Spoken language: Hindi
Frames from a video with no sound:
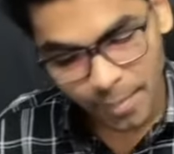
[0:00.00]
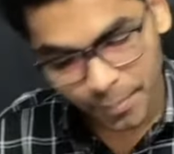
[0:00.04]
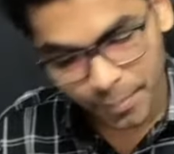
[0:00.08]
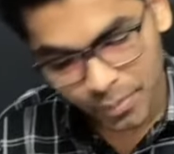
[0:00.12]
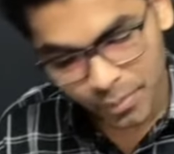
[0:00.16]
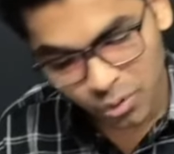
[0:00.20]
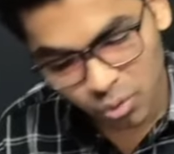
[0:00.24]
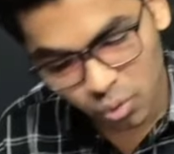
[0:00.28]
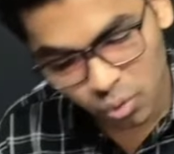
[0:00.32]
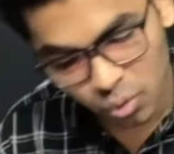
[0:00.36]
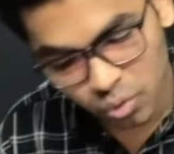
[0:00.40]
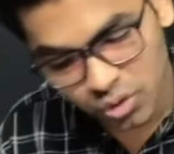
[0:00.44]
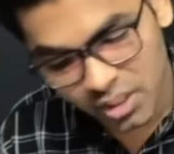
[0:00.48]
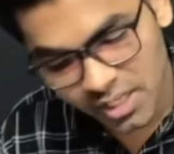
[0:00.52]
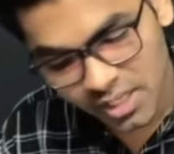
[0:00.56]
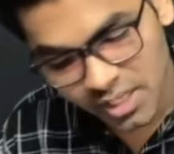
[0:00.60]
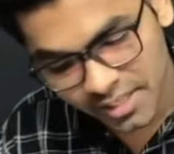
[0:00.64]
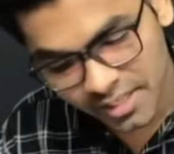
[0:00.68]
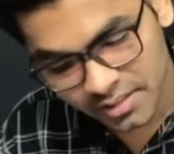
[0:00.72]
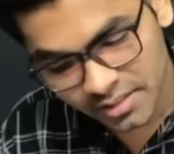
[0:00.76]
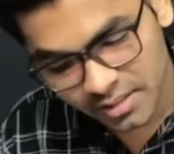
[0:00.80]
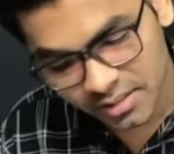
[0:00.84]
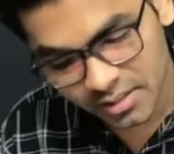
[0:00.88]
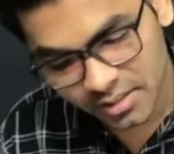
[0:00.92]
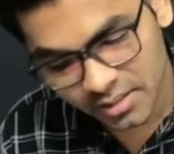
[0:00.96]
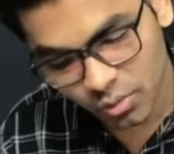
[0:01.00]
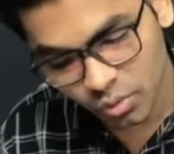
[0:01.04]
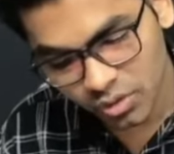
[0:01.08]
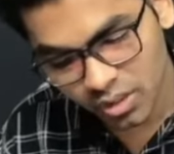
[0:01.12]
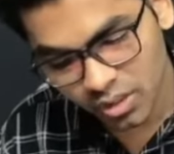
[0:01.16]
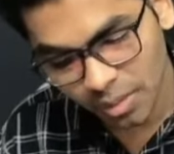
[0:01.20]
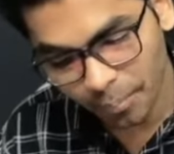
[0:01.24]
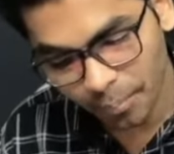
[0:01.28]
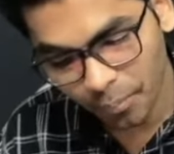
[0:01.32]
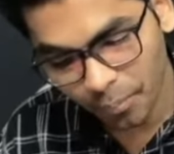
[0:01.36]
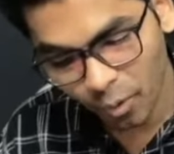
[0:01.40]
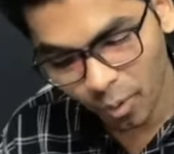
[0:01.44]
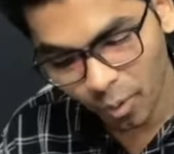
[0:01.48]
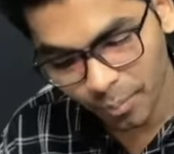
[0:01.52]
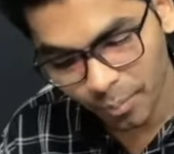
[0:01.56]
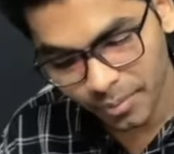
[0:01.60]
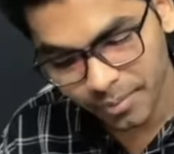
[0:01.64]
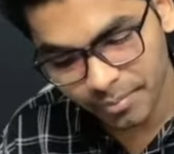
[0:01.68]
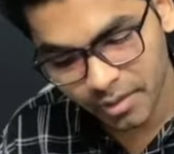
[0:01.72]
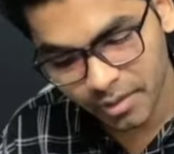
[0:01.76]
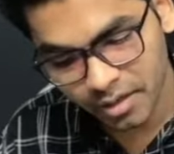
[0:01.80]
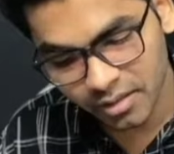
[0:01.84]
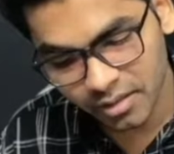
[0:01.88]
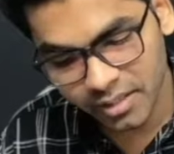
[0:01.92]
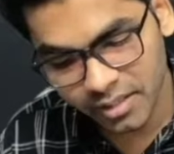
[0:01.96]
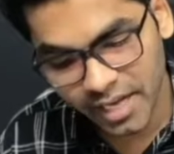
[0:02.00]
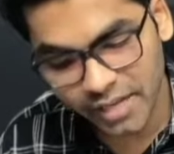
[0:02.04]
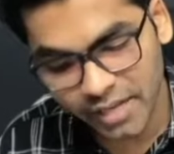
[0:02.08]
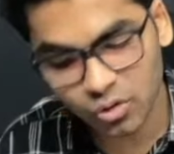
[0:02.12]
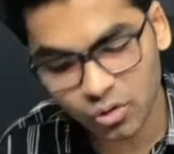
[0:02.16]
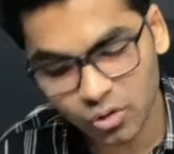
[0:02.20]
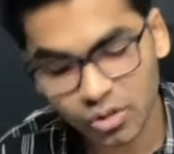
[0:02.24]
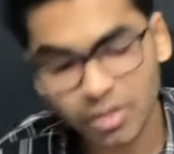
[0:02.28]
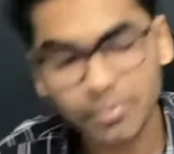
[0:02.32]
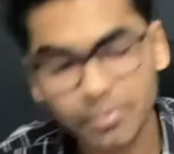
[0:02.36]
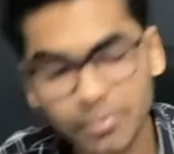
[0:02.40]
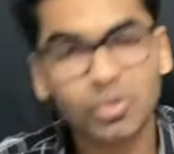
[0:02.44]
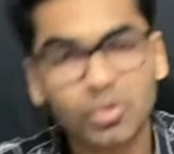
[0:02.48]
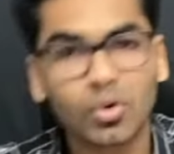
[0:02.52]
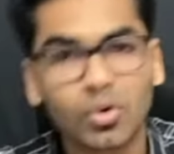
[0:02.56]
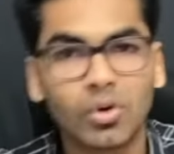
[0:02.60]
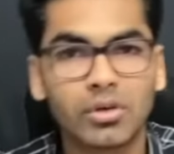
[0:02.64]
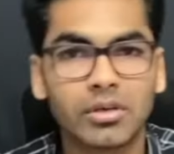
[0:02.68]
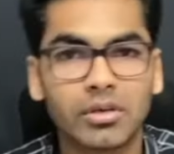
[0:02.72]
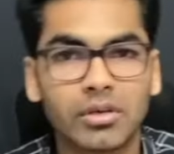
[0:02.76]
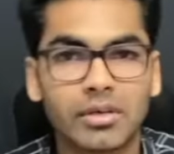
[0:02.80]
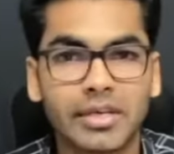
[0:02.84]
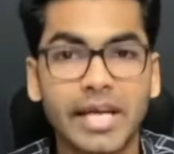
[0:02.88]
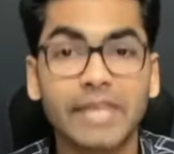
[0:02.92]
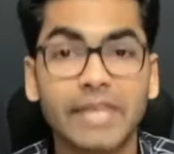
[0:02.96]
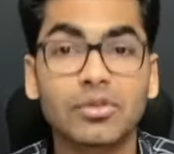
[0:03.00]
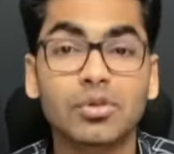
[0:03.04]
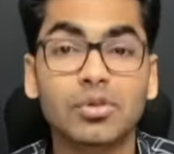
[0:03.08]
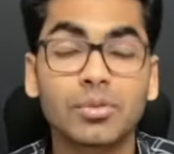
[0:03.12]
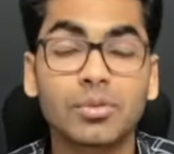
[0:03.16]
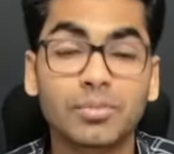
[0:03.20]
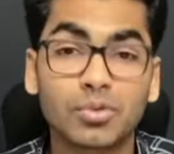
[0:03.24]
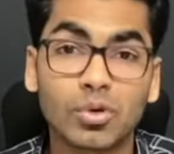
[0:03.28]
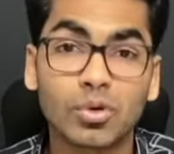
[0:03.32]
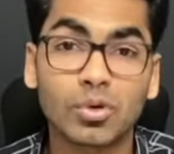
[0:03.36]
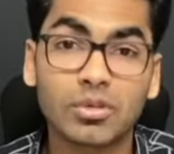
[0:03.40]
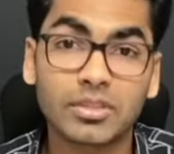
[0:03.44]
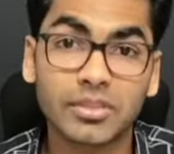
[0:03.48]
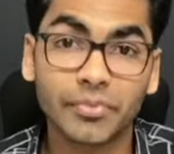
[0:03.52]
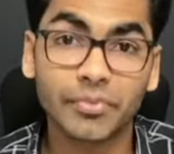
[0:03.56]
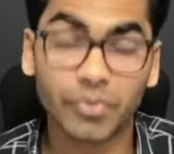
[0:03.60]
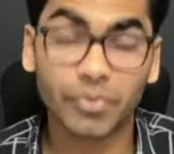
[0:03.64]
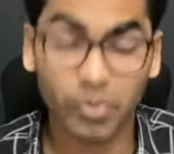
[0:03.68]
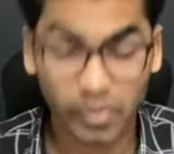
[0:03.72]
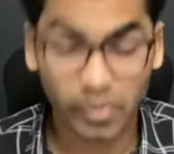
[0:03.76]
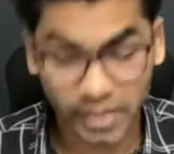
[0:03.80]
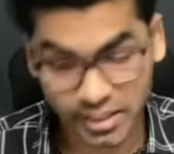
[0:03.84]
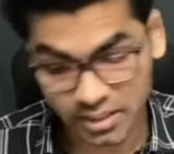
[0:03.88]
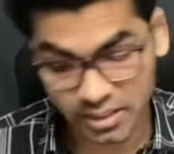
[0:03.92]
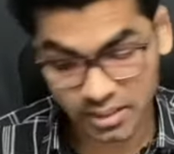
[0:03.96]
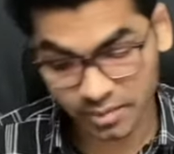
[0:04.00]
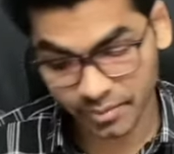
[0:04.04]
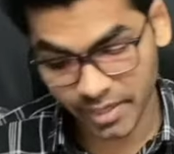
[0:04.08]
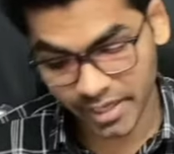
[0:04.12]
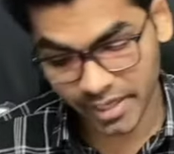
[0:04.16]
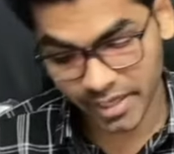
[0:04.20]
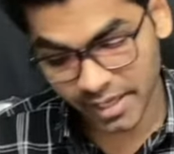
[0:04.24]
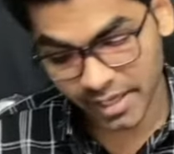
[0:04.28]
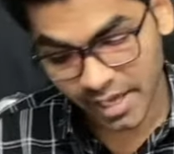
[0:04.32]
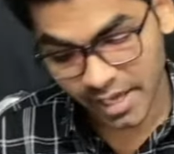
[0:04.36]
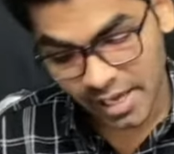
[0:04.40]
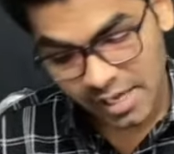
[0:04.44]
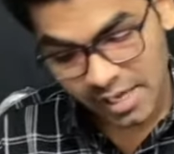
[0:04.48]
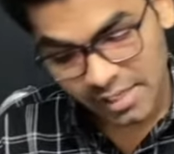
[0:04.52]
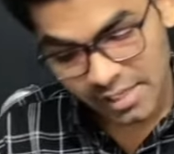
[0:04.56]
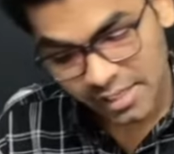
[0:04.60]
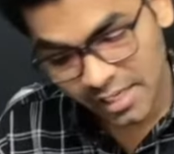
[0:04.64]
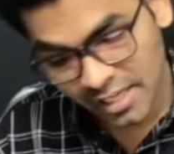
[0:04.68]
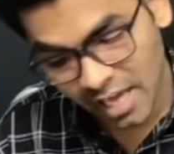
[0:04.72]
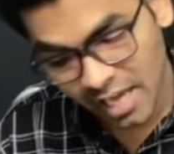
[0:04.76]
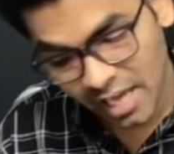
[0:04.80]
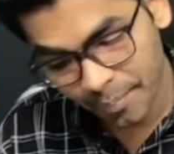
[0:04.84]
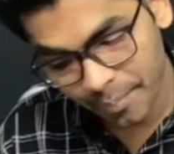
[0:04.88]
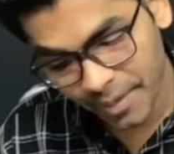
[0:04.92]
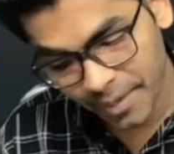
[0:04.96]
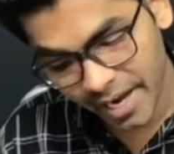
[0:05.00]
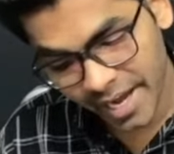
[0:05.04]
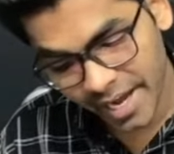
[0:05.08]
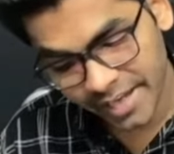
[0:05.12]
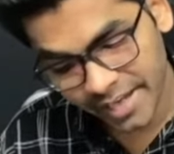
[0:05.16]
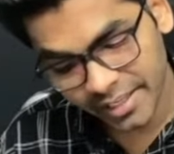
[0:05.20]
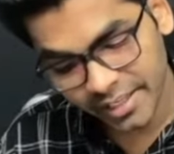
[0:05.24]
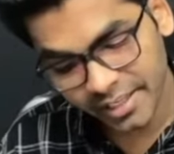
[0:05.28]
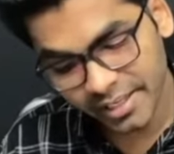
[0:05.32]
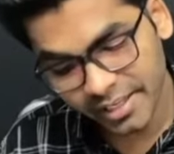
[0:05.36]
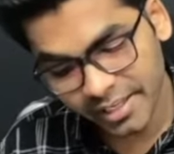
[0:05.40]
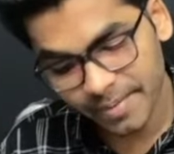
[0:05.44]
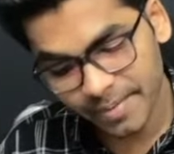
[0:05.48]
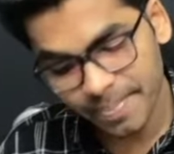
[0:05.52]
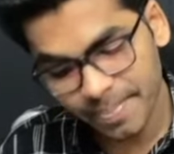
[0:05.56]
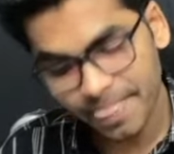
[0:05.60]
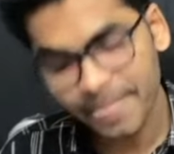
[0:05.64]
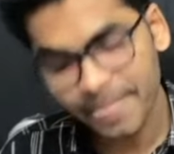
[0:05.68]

फिर दूसरी रिएक्शन से होती है फ्रॉम डाइजोनियम सॉल्ट डाइजोनियम सॉल्ट से फिनॉल कैसे बनाएंगे ये क्या आपका एनिलिन है